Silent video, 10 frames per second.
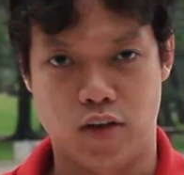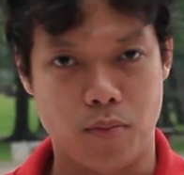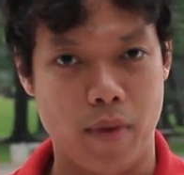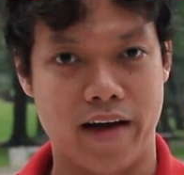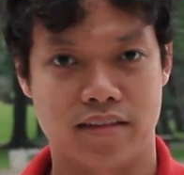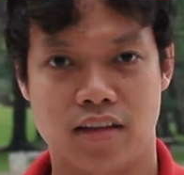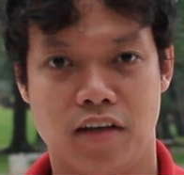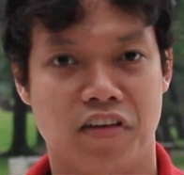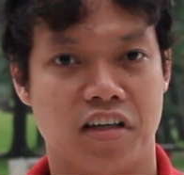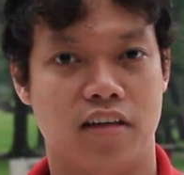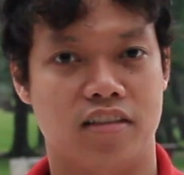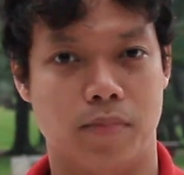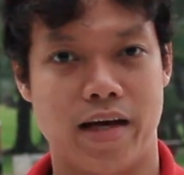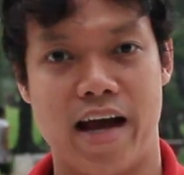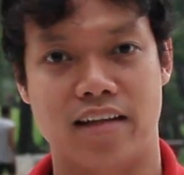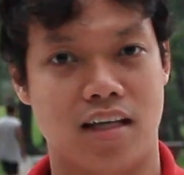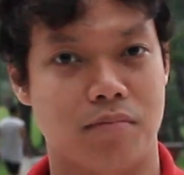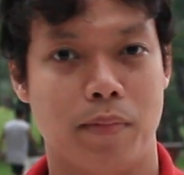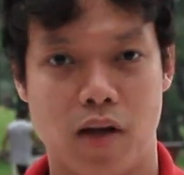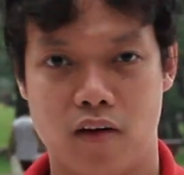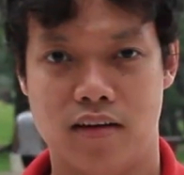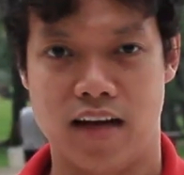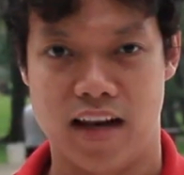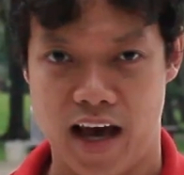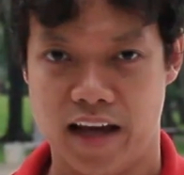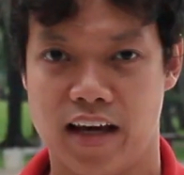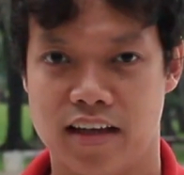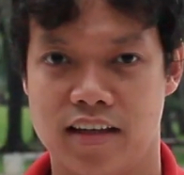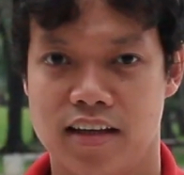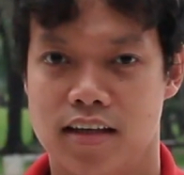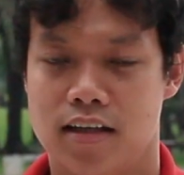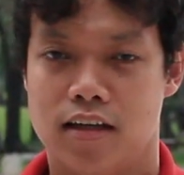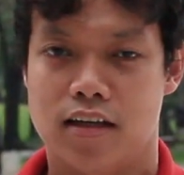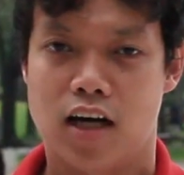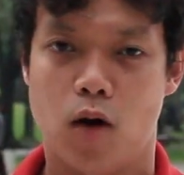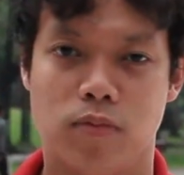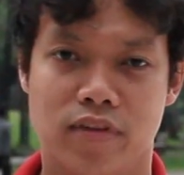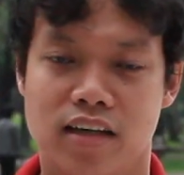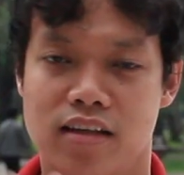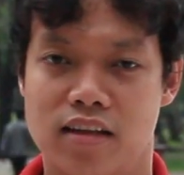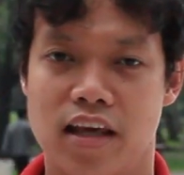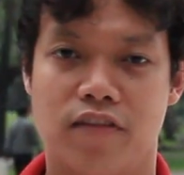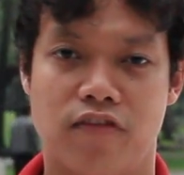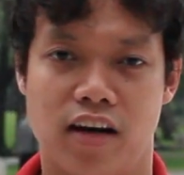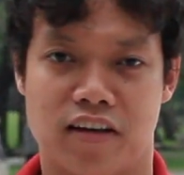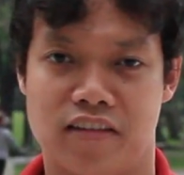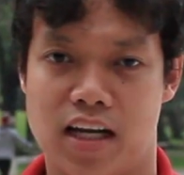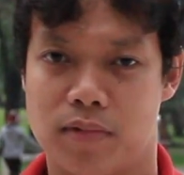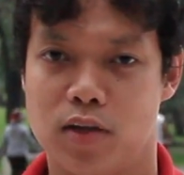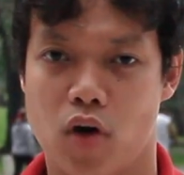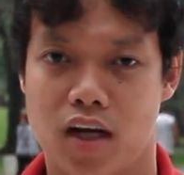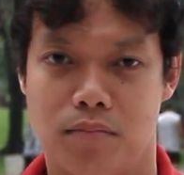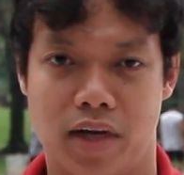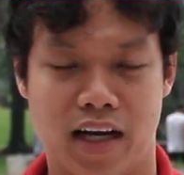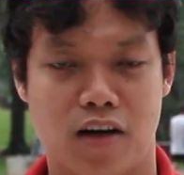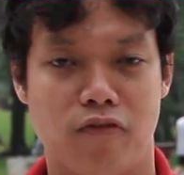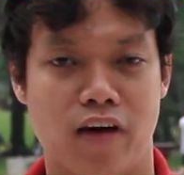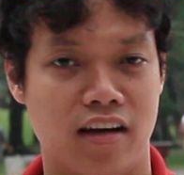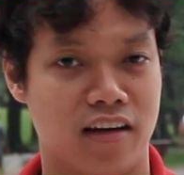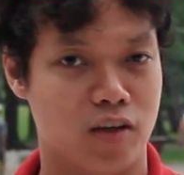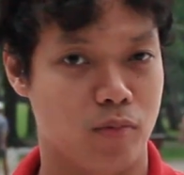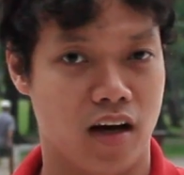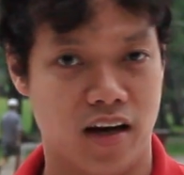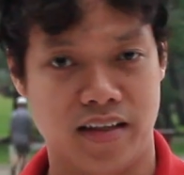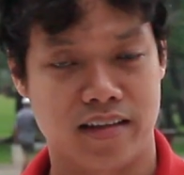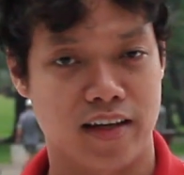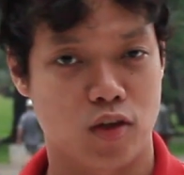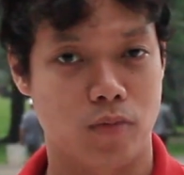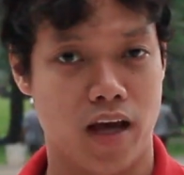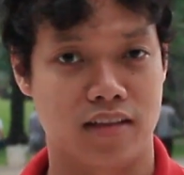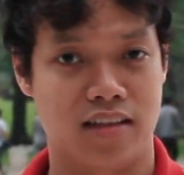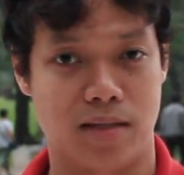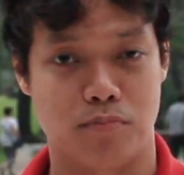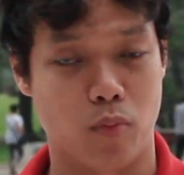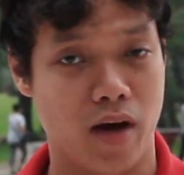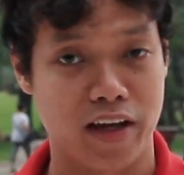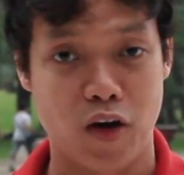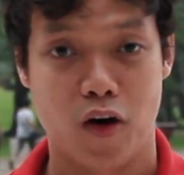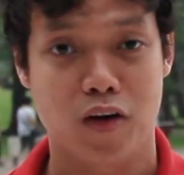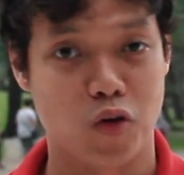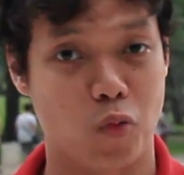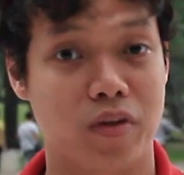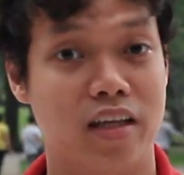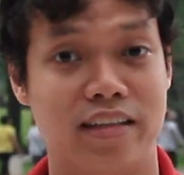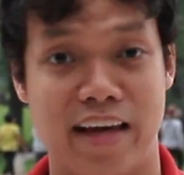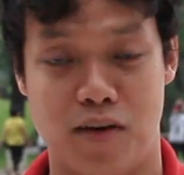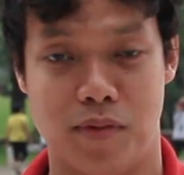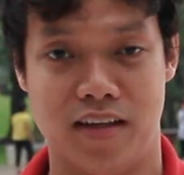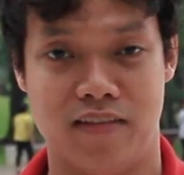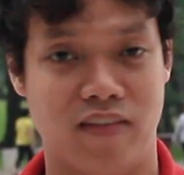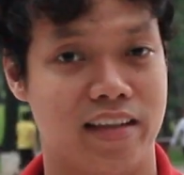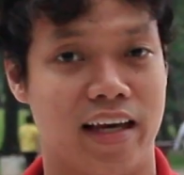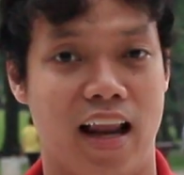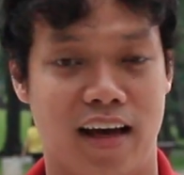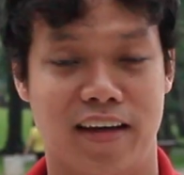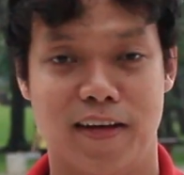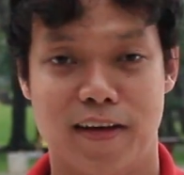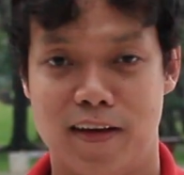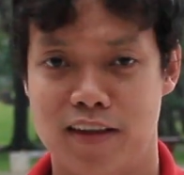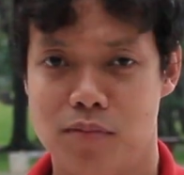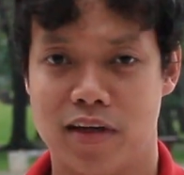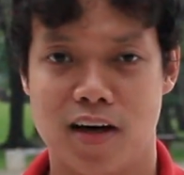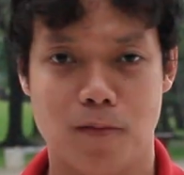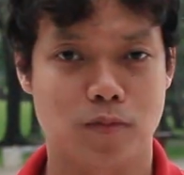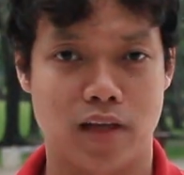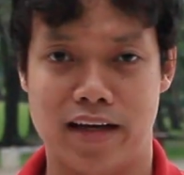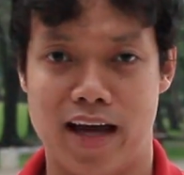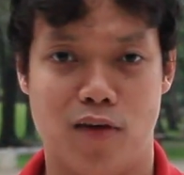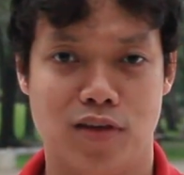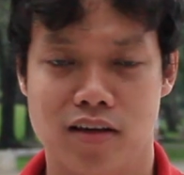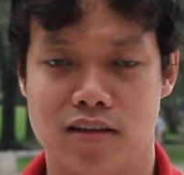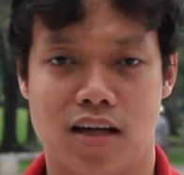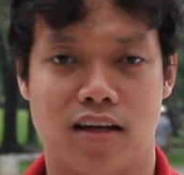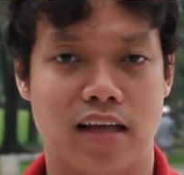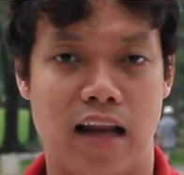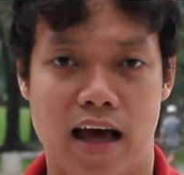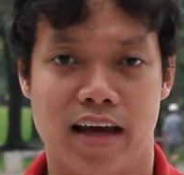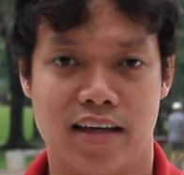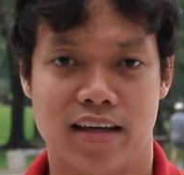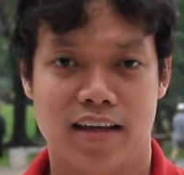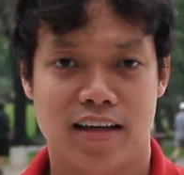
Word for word: Chào các bạn đã đến với kênh Người Bán Hàng Thành Babylon, lại là Hải đây. Không nhất thiết phải là người làm kinh doanh mà đã có vài lần trong đời chắc chắn chúng ta sẽ gặp một ai đó đột nhiên chào mình và chạy lại. Nhưng mình không tài nào nhớ được tên người ta là ai.